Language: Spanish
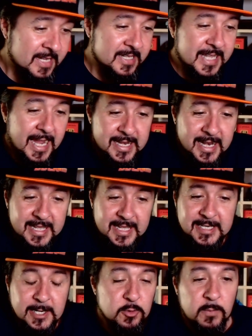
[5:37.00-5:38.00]

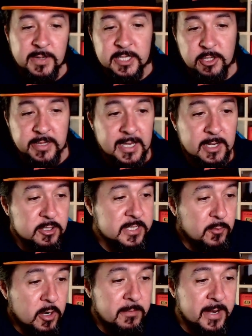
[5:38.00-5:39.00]
Daenerys en un momento dado
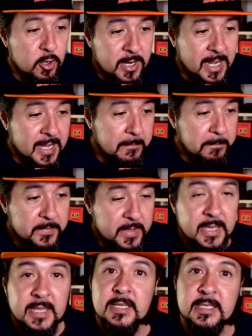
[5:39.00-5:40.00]
se vuelve loca,
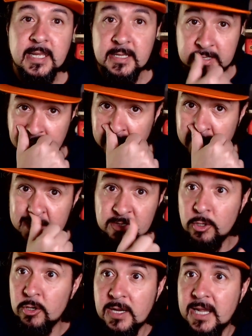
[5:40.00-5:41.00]
eh, se, queda
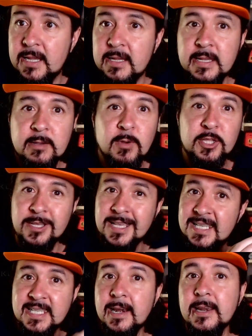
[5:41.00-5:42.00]
todo loca eh, cuando
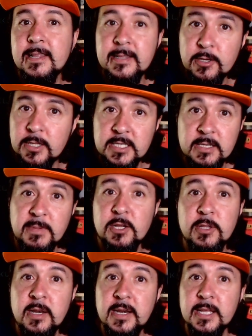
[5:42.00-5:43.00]
ya se ha rendido
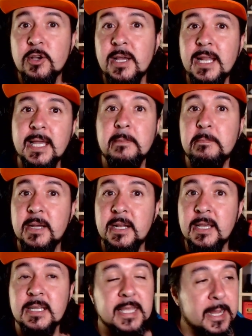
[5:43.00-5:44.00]
desembarco del rey, toca las
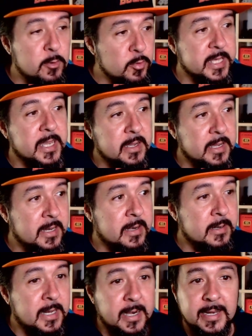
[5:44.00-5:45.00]
campanas que anuncian
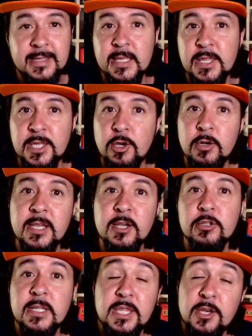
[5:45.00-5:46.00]
la rendición
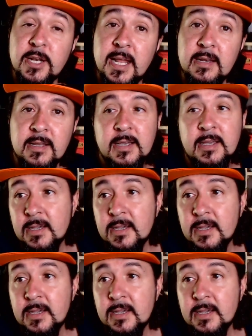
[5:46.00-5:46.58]
incondicional.